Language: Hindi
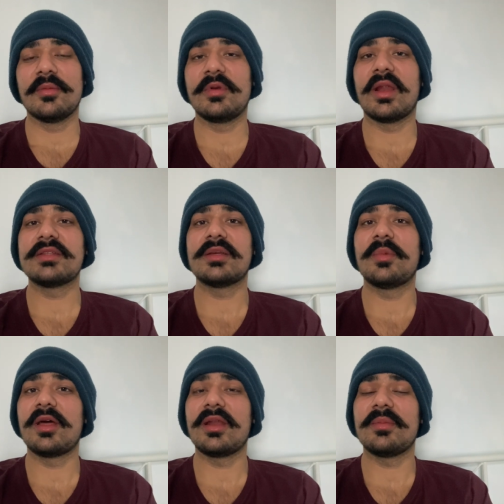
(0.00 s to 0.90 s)
राजा
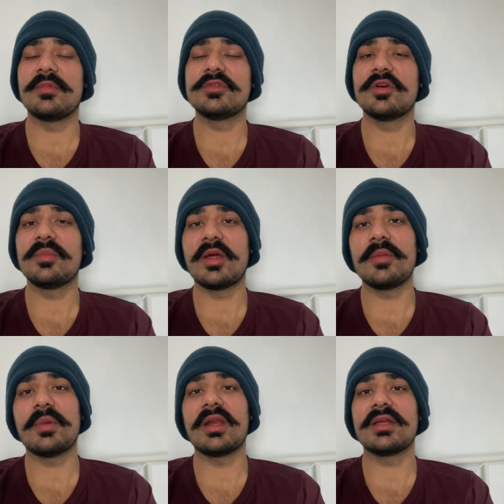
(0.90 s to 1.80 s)
महारा जो हमारे
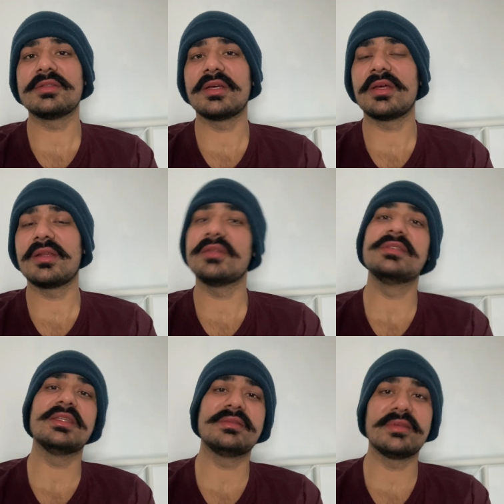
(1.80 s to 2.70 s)
महाराजा
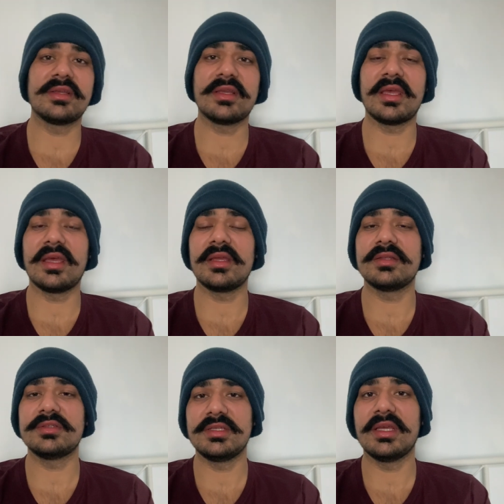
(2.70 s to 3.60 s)
रंजीत सिंह
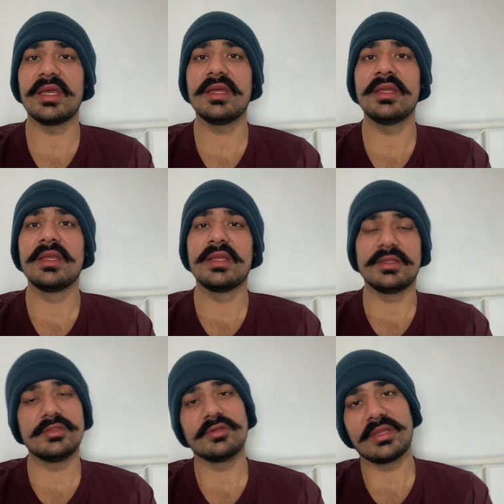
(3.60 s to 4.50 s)
है जी है
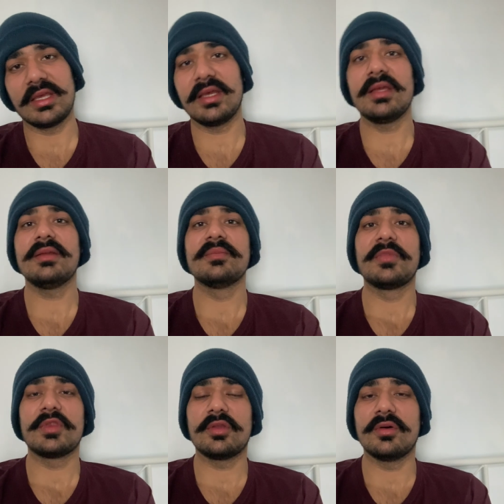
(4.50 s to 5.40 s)
जो थे
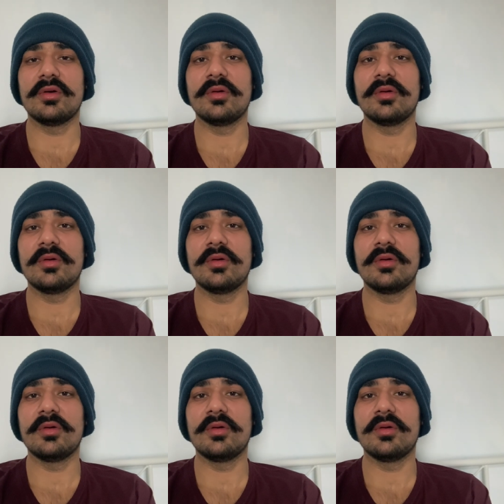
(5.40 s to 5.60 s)
तो